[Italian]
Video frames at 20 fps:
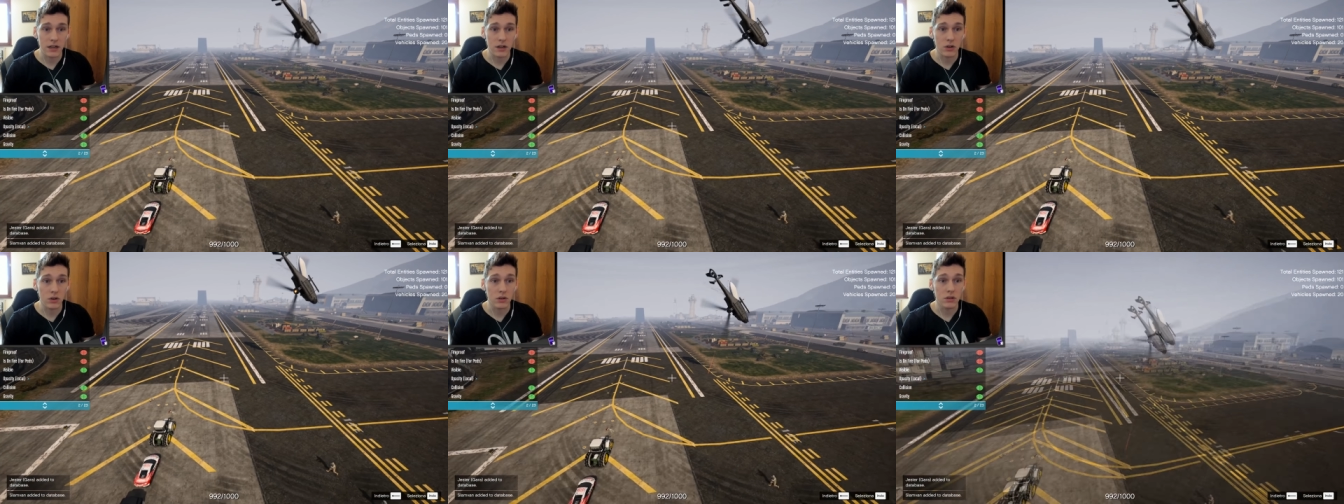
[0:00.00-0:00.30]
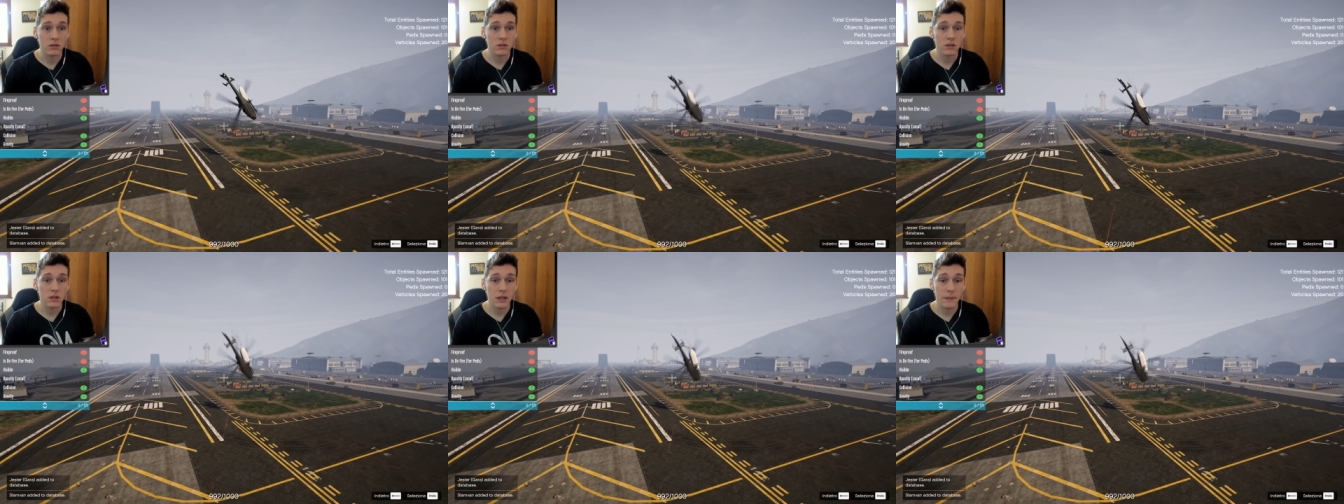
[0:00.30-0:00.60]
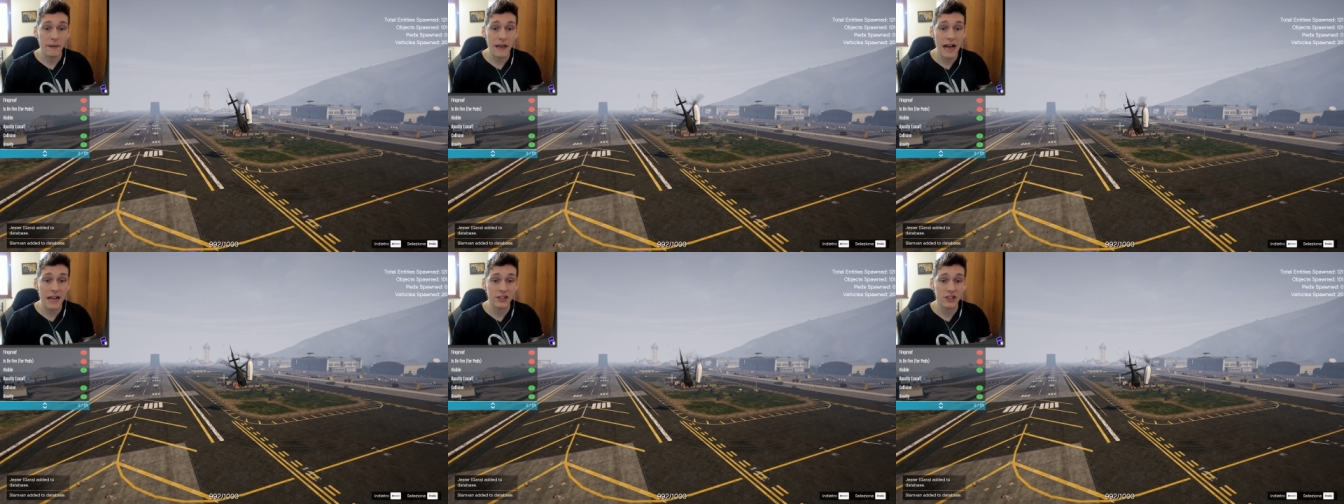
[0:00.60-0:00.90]
Ecco,
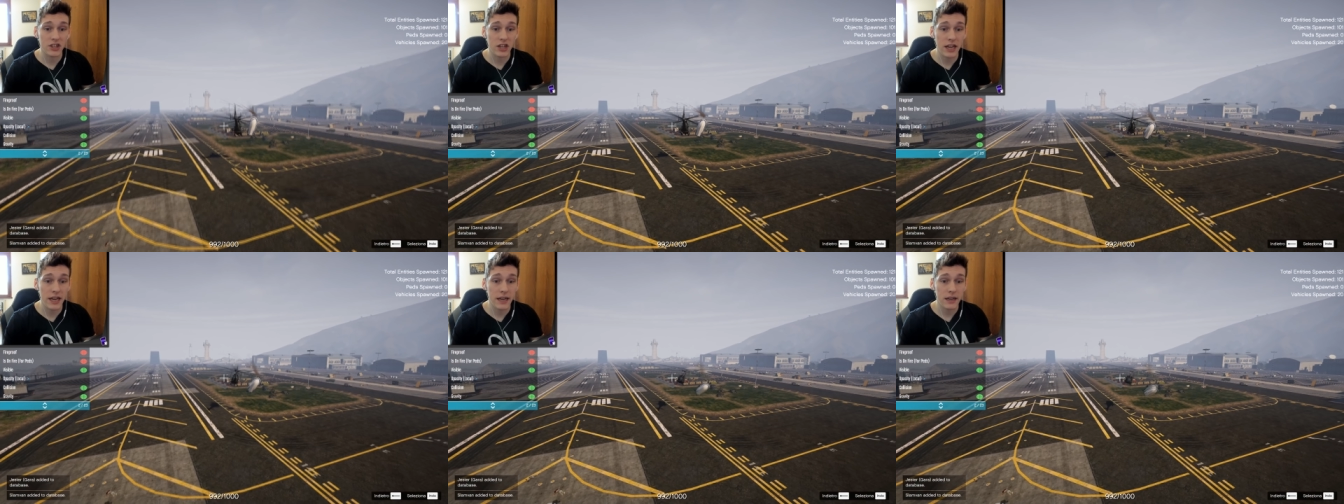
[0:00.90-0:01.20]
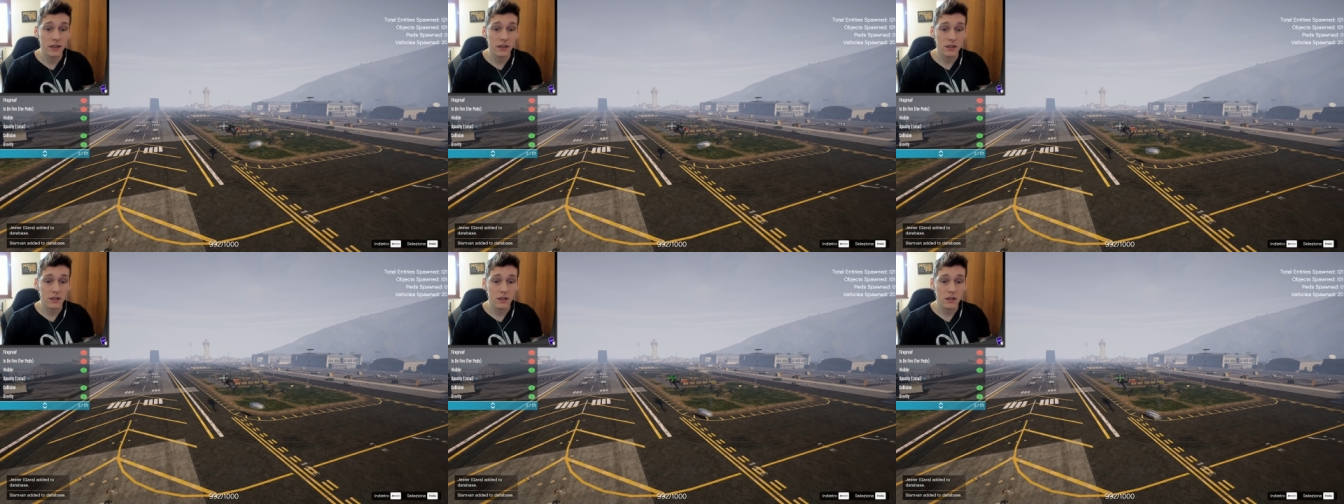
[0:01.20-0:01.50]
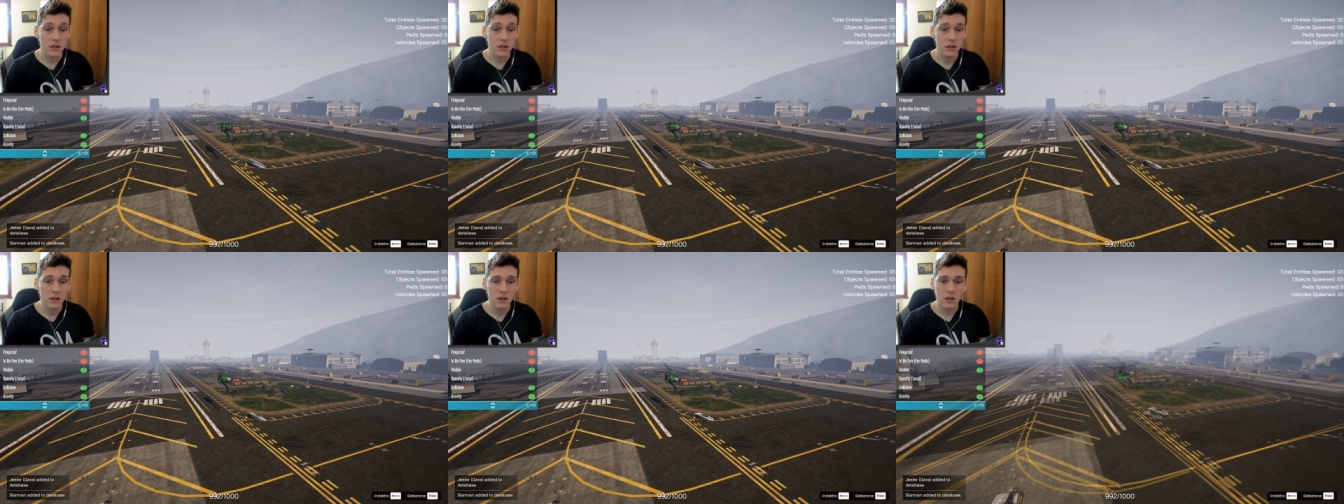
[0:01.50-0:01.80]
le piace?
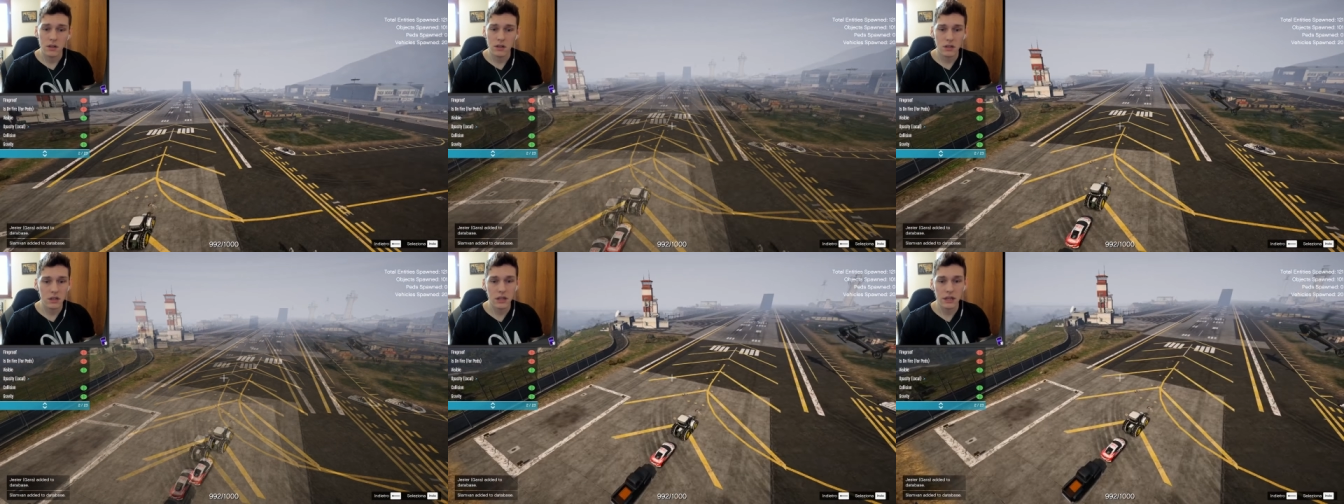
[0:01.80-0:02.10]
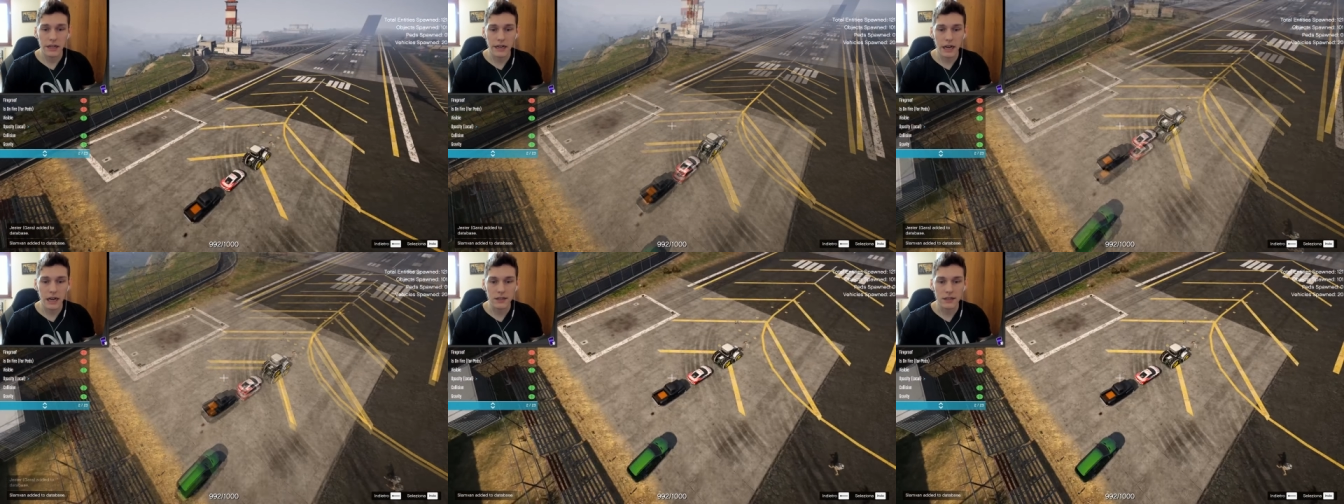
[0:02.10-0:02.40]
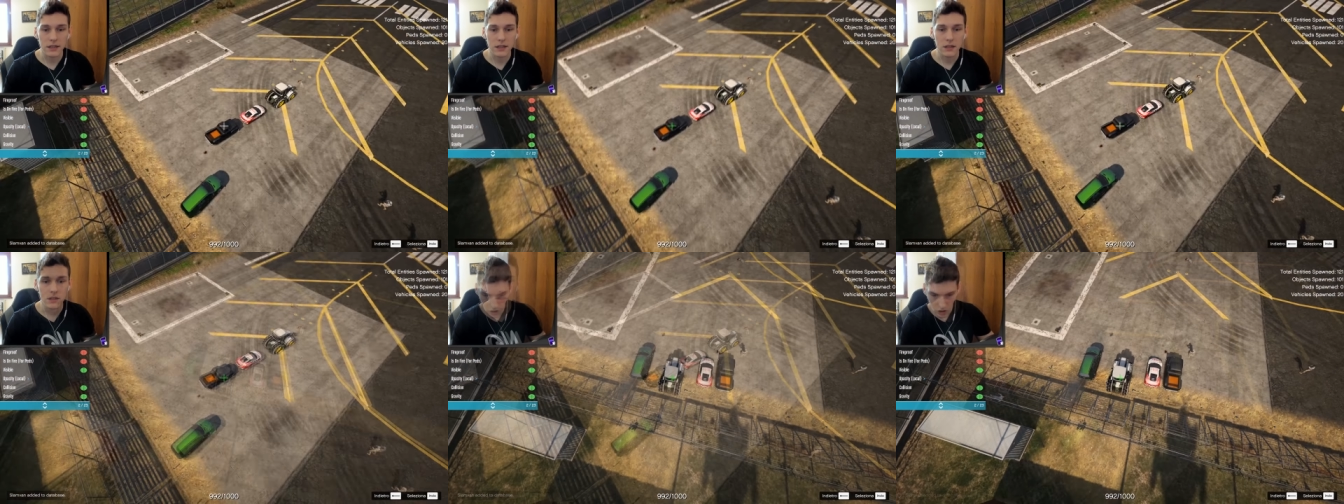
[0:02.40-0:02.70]

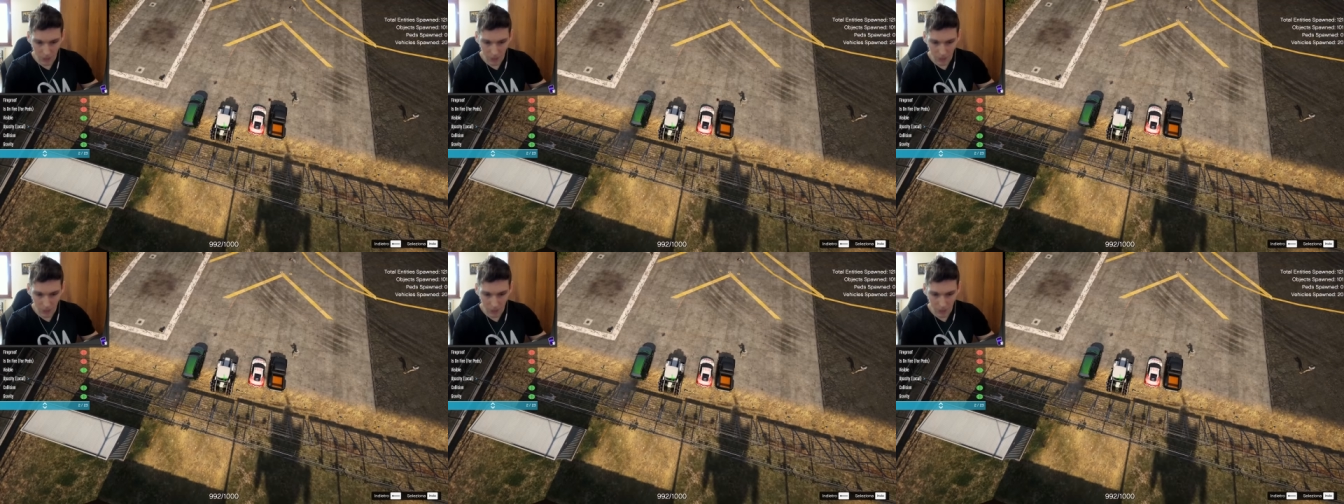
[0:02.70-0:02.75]
Ingrati.